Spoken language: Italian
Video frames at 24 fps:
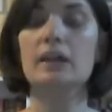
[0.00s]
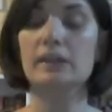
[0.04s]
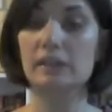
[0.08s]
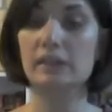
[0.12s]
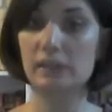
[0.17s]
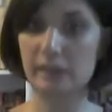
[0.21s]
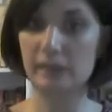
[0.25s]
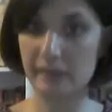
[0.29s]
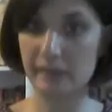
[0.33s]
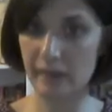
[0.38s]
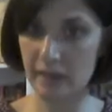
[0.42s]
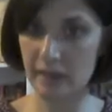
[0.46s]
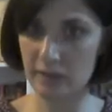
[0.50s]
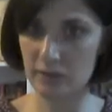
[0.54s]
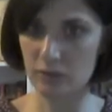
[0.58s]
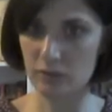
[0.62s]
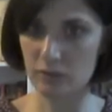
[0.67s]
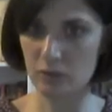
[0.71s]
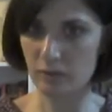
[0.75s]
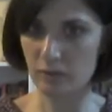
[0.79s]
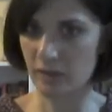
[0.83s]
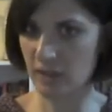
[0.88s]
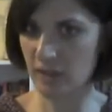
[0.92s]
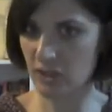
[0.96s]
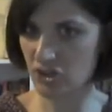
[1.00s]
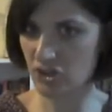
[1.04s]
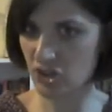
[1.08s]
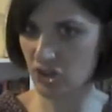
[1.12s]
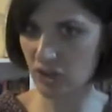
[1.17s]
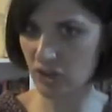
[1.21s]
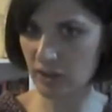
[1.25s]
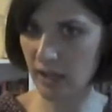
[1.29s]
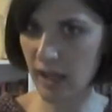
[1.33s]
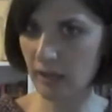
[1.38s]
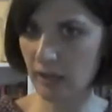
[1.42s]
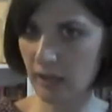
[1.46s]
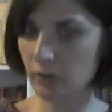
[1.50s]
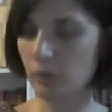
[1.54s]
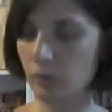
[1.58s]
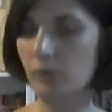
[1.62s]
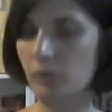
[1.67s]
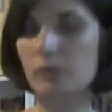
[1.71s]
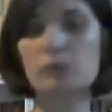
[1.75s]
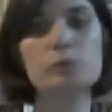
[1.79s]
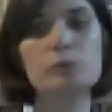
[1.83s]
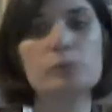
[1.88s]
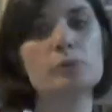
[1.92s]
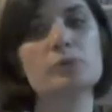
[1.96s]
il testo viene accettato
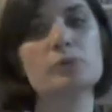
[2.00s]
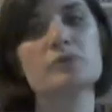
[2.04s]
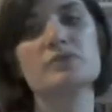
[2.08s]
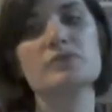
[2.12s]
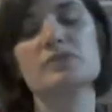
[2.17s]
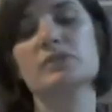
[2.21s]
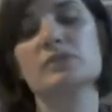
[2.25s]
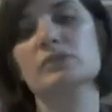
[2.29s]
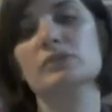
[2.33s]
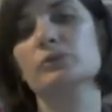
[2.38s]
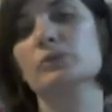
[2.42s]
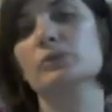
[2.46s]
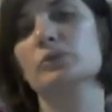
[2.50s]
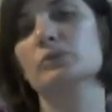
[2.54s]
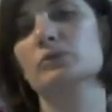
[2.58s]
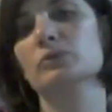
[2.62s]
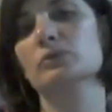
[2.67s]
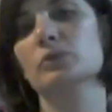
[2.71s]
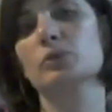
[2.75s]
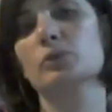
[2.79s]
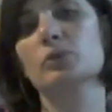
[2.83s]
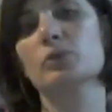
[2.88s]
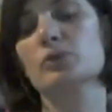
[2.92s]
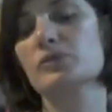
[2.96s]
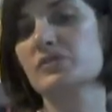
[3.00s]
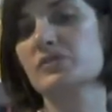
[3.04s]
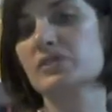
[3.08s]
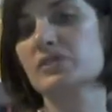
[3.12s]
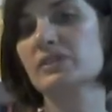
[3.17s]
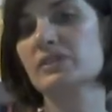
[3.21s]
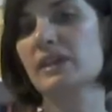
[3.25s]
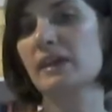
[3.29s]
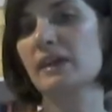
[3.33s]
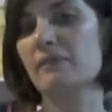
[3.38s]
e lui cons- non, non, lo considera